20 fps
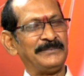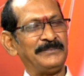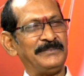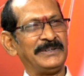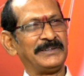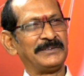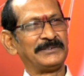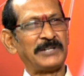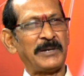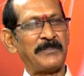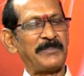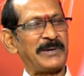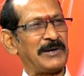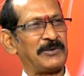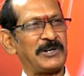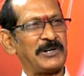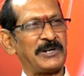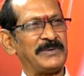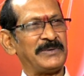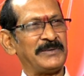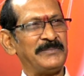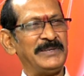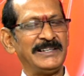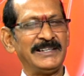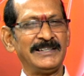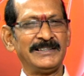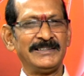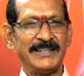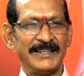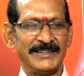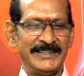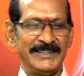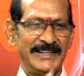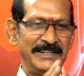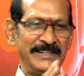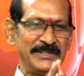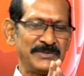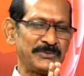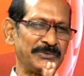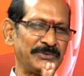మీకు తప్పట్లు కొట్టమండి మీకు నాకు
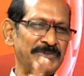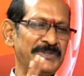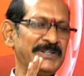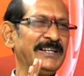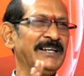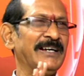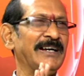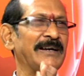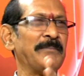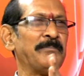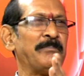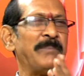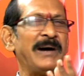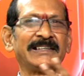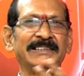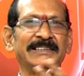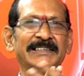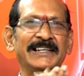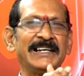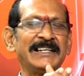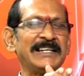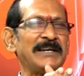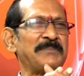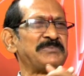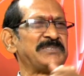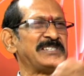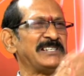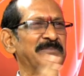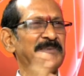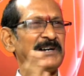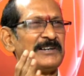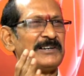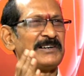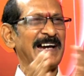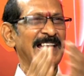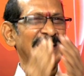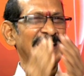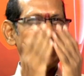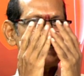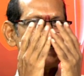ఇవన్నీ చూస్తుంటే భక్త కన్నా సినిమాలో
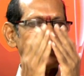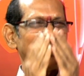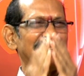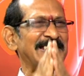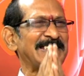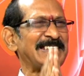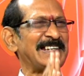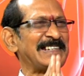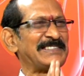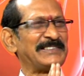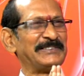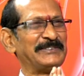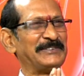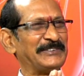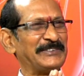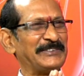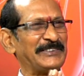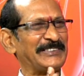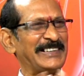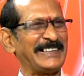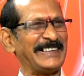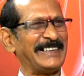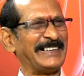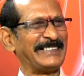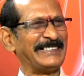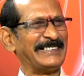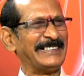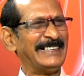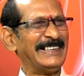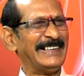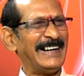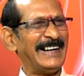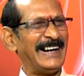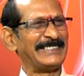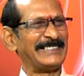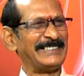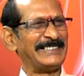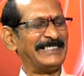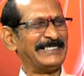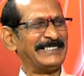కైలాసనాథ శాస్త్రి గుర్తుకొస్తాడు నాకు
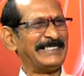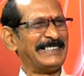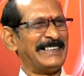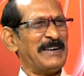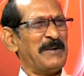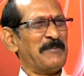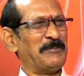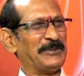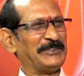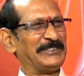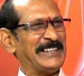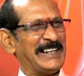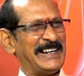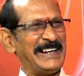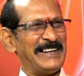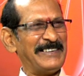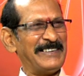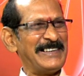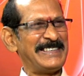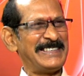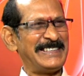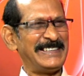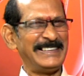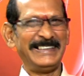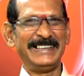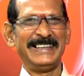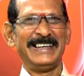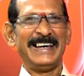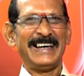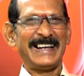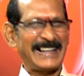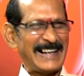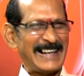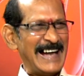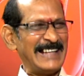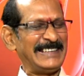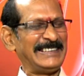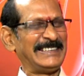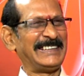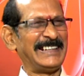అతను పొద్దున్నే వచ్చి
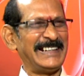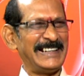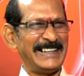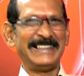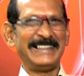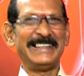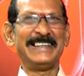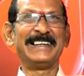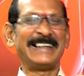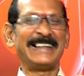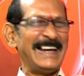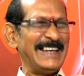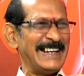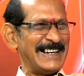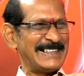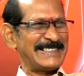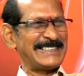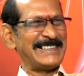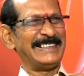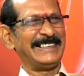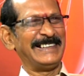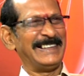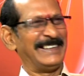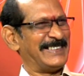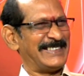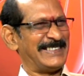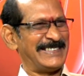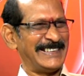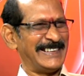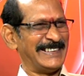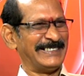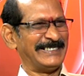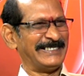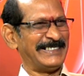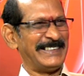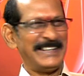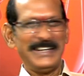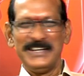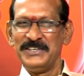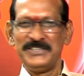రాత్రే నేను కైలాసానికి వెళ్ళి వచ్చాను
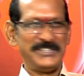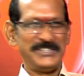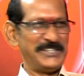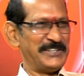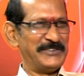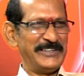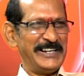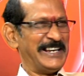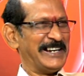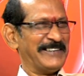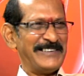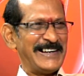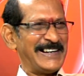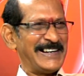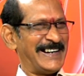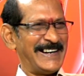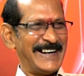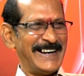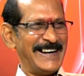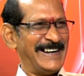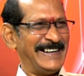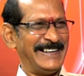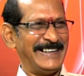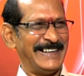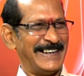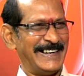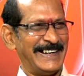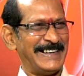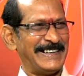శివుడు ఏమన్నాడంటే